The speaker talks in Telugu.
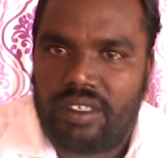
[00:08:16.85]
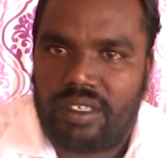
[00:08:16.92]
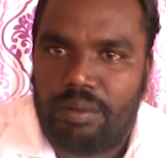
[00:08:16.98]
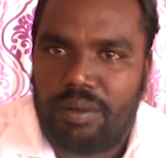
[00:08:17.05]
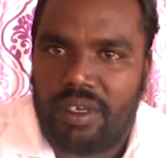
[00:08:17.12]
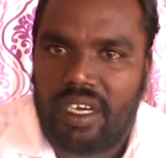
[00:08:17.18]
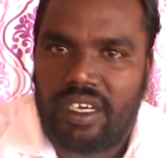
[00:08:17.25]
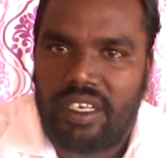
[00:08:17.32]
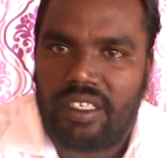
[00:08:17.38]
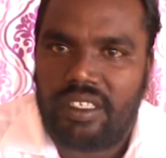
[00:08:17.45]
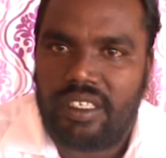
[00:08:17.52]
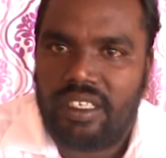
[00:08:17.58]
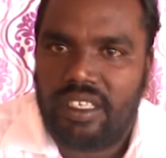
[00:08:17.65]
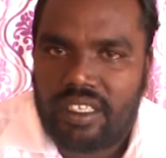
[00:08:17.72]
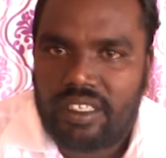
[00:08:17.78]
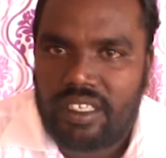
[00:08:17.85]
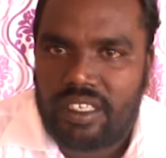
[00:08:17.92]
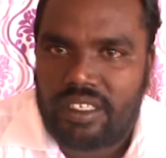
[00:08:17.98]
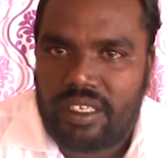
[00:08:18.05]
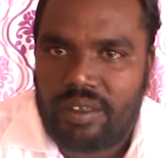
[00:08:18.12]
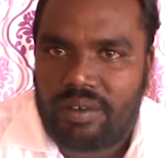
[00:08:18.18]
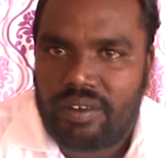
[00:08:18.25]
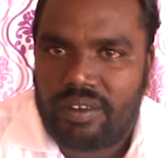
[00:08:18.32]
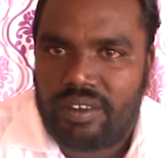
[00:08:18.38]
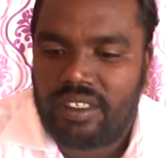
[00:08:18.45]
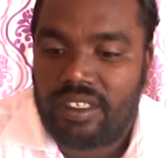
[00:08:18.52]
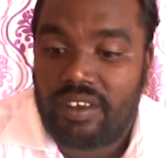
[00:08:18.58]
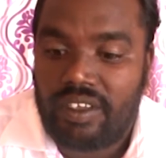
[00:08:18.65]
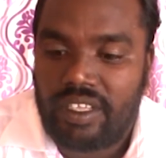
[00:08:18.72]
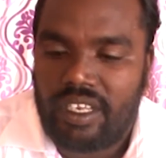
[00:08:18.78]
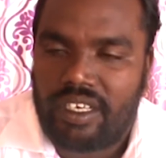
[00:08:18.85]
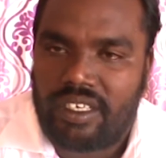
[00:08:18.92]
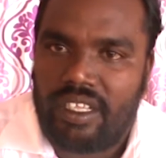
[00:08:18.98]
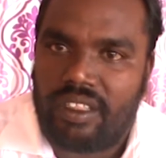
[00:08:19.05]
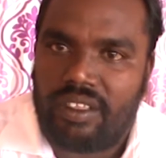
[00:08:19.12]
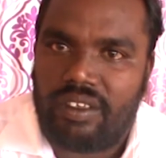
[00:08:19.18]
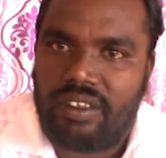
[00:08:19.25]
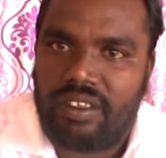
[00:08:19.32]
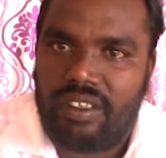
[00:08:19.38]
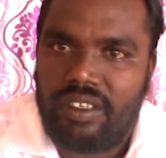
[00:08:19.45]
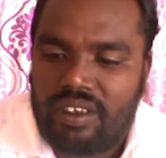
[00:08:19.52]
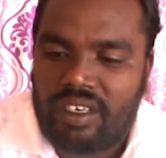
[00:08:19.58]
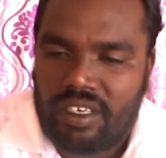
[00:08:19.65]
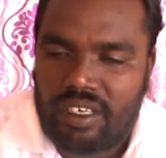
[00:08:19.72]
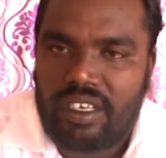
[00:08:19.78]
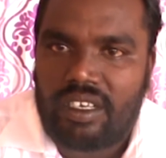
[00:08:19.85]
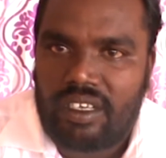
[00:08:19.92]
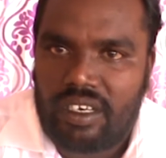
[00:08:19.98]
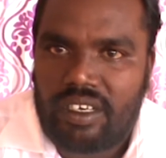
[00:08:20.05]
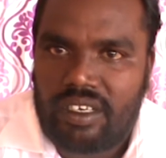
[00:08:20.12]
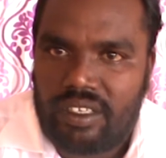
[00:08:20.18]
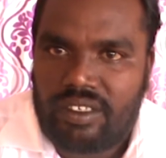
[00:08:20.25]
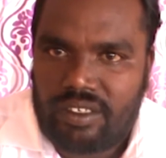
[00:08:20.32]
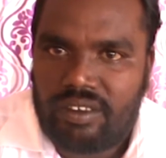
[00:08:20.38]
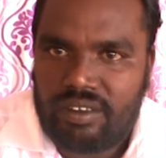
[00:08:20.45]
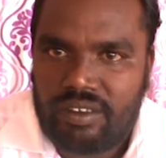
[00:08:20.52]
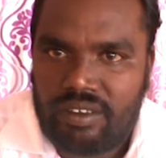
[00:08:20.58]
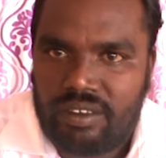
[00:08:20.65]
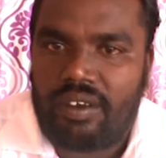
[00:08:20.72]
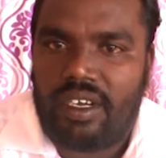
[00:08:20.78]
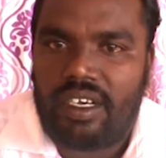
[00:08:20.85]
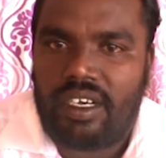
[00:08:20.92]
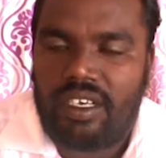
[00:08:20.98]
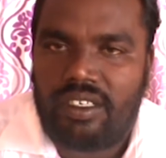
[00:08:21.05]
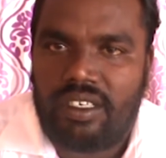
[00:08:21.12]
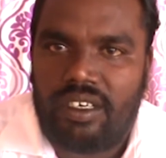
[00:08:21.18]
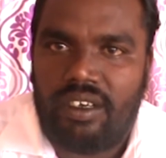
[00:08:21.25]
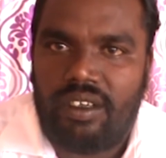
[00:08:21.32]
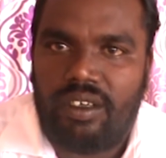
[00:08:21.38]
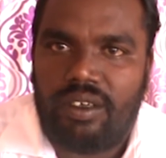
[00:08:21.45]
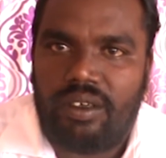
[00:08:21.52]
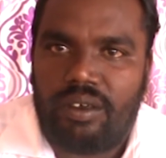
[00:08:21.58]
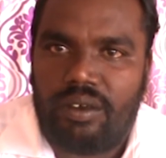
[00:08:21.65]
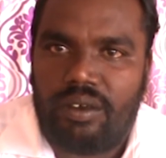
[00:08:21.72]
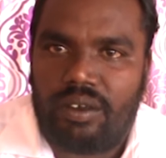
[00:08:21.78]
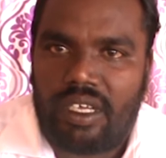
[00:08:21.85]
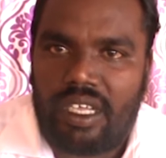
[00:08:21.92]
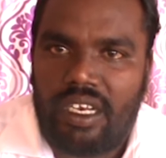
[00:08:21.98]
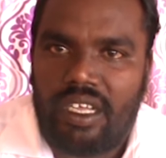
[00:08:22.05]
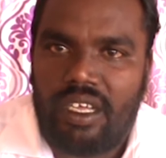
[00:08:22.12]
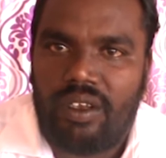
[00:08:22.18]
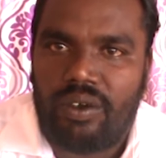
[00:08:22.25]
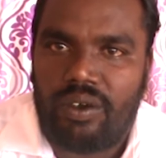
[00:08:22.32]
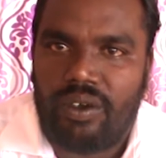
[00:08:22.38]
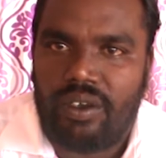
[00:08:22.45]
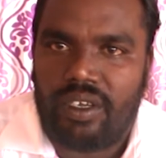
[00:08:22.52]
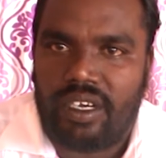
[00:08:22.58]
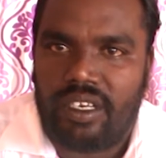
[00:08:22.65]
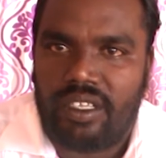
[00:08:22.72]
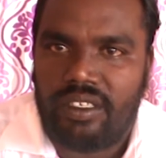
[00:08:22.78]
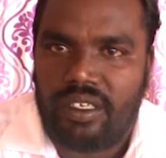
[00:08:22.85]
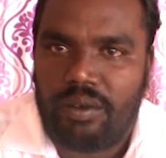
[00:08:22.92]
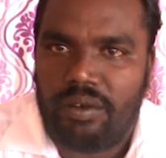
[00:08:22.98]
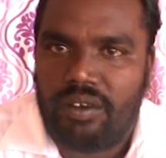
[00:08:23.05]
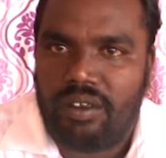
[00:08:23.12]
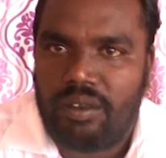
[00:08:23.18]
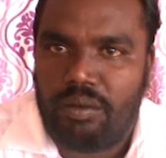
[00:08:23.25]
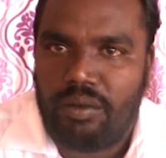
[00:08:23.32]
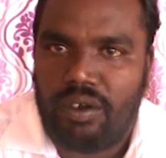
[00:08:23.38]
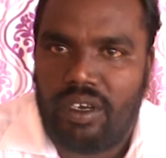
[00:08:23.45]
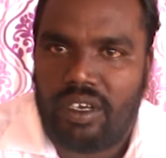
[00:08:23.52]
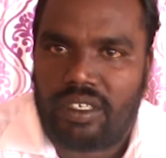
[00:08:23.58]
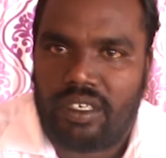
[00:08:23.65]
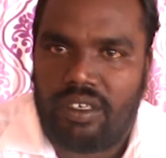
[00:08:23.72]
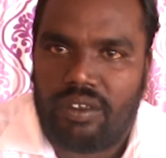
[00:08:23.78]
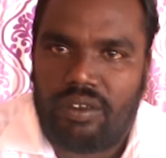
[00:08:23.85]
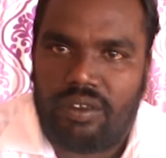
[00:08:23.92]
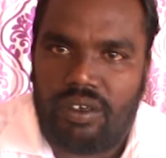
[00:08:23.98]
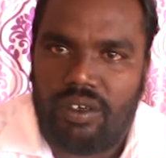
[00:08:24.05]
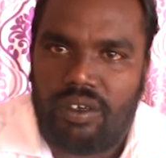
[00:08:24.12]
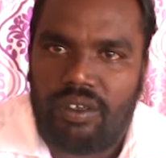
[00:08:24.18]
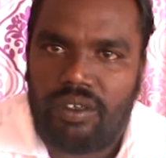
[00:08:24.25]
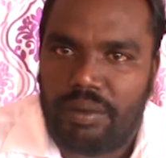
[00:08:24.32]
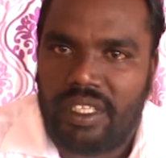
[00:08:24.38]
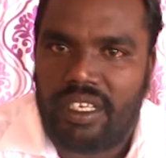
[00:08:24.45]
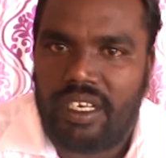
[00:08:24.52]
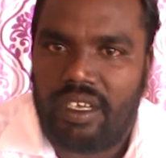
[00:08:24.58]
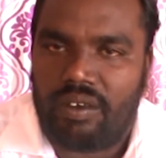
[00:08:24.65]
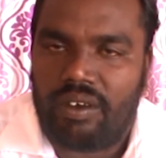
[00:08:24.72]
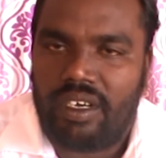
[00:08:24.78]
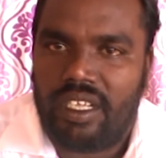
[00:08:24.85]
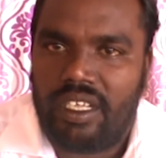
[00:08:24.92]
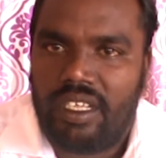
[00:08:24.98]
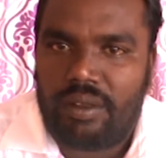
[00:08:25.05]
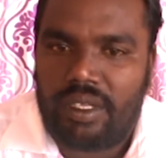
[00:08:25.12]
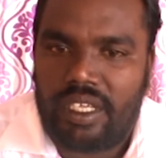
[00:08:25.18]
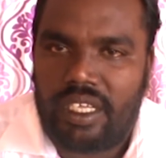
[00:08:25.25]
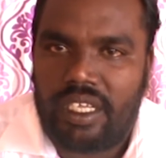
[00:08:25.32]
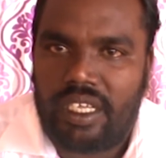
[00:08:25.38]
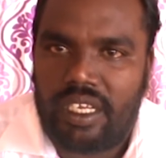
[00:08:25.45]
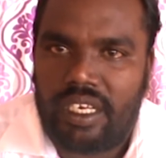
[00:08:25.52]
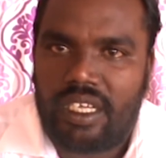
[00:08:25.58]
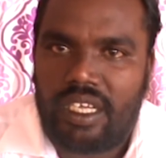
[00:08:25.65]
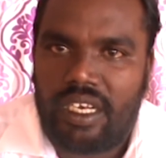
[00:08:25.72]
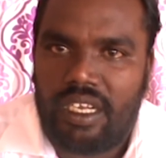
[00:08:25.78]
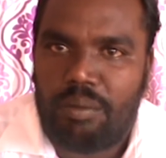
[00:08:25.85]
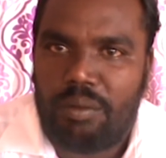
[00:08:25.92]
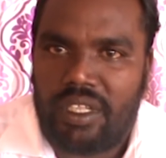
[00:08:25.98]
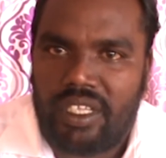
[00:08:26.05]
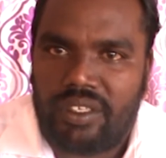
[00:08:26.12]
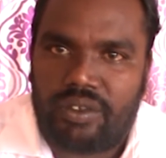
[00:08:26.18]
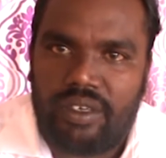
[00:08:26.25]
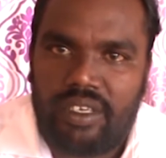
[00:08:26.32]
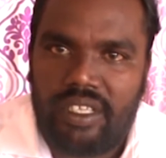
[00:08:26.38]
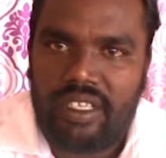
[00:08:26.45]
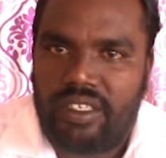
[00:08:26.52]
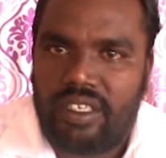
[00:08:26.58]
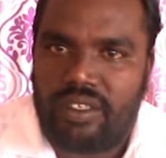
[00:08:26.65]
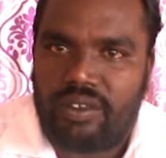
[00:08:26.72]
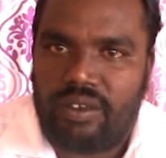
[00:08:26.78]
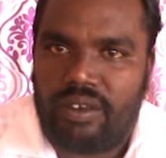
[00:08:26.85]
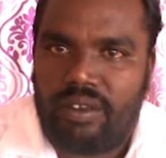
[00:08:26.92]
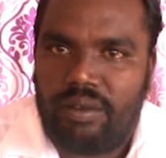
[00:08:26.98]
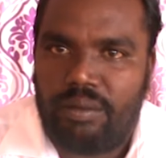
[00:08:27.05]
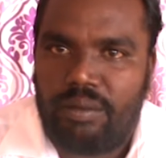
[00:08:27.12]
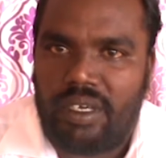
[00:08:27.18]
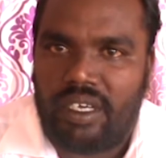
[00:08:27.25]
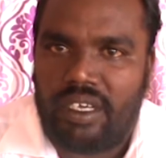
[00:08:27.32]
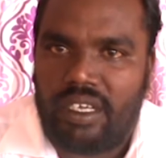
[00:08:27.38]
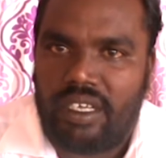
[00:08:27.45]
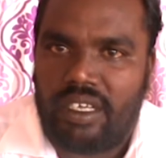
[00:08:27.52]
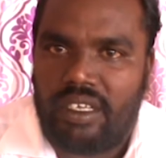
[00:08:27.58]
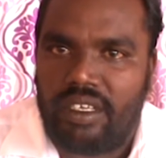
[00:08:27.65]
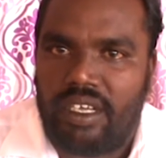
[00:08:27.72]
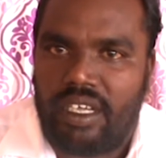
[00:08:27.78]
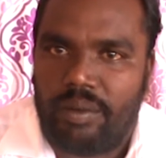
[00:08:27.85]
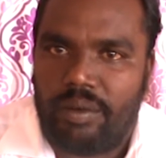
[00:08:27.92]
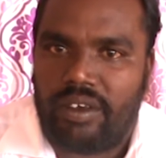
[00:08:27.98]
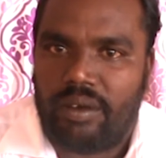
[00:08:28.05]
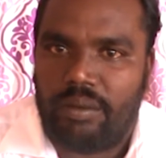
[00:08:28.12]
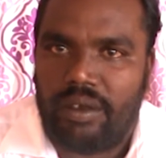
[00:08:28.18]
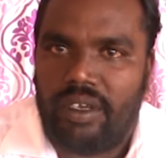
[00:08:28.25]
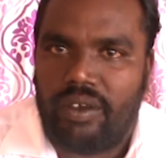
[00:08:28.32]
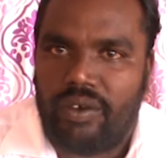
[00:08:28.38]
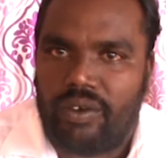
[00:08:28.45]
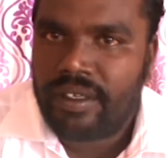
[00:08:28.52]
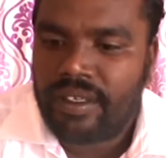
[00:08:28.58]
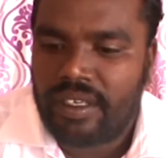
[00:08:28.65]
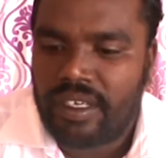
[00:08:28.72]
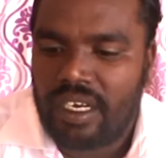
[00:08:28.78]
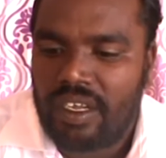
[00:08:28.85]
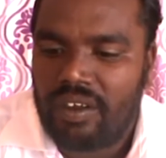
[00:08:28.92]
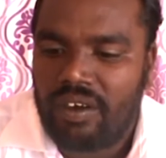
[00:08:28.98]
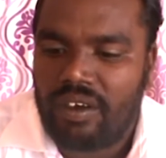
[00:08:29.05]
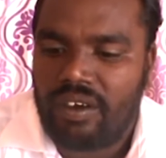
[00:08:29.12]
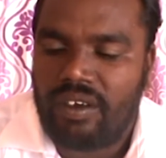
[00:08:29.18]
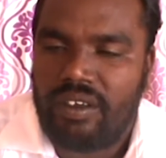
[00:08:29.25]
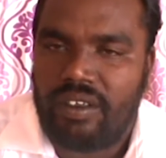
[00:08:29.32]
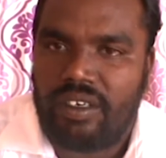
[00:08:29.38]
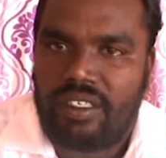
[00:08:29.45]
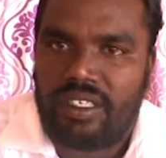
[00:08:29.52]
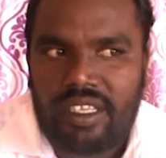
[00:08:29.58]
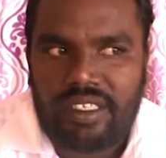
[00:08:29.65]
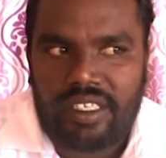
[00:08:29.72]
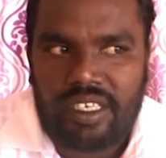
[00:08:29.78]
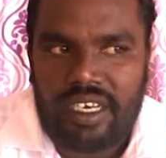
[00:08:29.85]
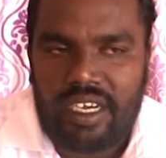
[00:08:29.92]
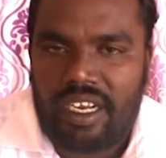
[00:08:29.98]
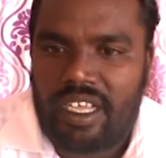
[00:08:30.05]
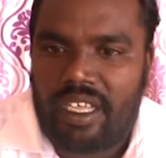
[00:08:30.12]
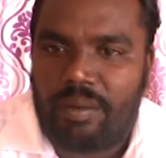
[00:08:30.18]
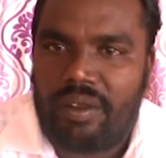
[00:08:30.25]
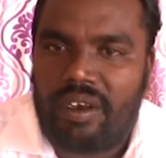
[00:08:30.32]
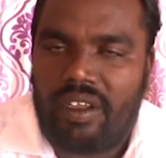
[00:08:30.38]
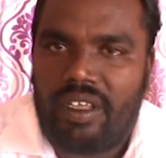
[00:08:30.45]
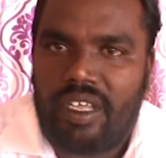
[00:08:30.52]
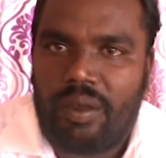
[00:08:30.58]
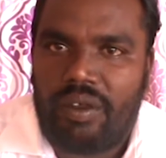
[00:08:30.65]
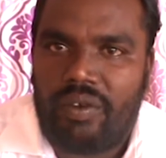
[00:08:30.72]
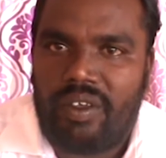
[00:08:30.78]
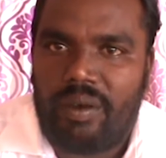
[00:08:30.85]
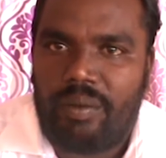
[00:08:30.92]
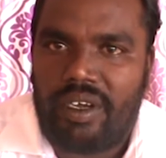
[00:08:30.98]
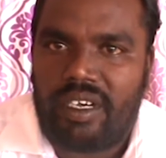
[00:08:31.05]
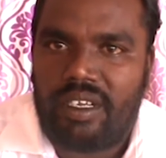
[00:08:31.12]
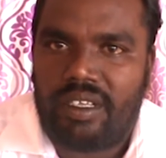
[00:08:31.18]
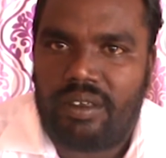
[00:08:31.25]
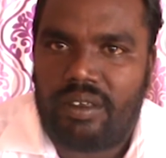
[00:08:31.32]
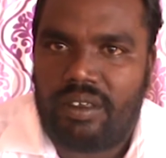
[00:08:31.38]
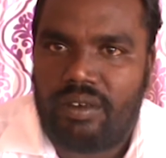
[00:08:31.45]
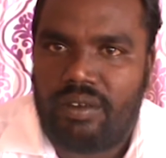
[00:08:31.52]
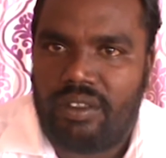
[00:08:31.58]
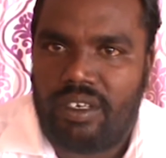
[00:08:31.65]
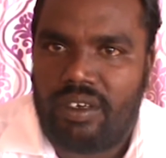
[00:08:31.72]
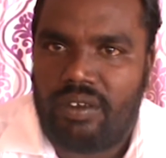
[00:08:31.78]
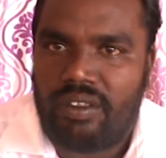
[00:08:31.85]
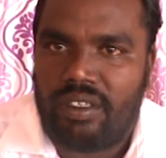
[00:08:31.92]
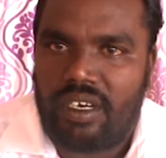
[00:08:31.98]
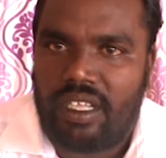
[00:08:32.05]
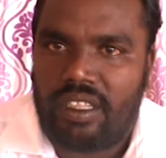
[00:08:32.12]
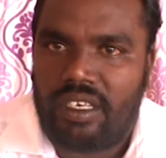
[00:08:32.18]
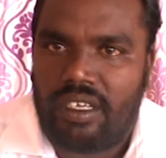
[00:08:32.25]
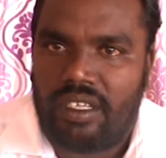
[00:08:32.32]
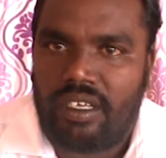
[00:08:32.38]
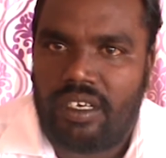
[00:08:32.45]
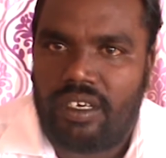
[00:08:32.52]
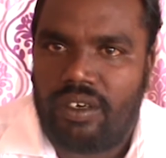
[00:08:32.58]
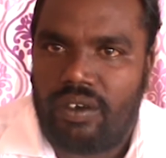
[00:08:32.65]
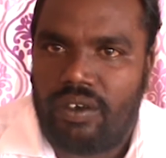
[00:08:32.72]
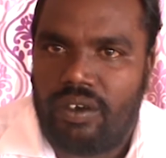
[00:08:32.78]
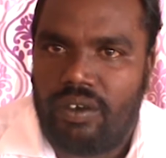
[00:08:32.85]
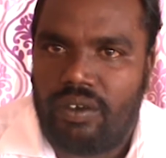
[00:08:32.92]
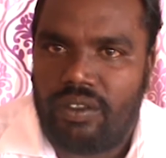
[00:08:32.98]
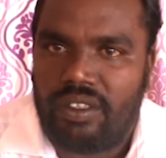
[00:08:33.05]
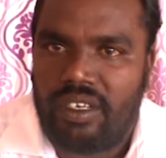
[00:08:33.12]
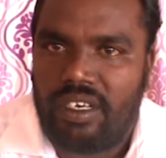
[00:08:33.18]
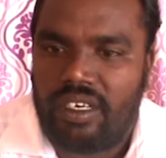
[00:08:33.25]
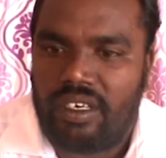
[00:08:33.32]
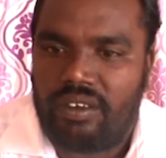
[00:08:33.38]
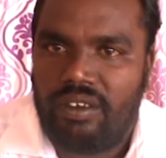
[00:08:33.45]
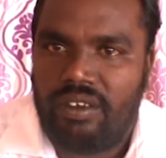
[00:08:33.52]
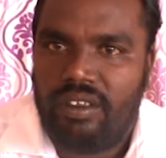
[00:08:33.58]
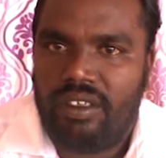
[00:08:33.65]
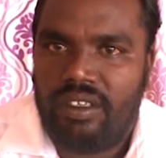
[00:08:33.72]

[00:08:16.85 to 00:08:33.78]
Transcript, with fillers: సంపు కట్టించి చేశాం ఇరవై ఐదు లక్షలతో వాటర్ ట్యాంకులు కట్టించాం వాటర్ షెడ్లో కల్లాలు రెండు కట్టించాము మూడు లక్షలు రెండు ఇబ్బంది లేకుండా అయినా కల్లమ్మలు వేసుకొని చేసుకున్నాం బాగా ఆరబెట్టుకుని బాగుంటుంది గ్రావెల్ రోడ్డు చిన్నారెడ్డి గారి పిల్ల యాభై వేలు పెట్టి గుంతలు గుంతలకు అంతా రోడ్డు గుంతలాంటికు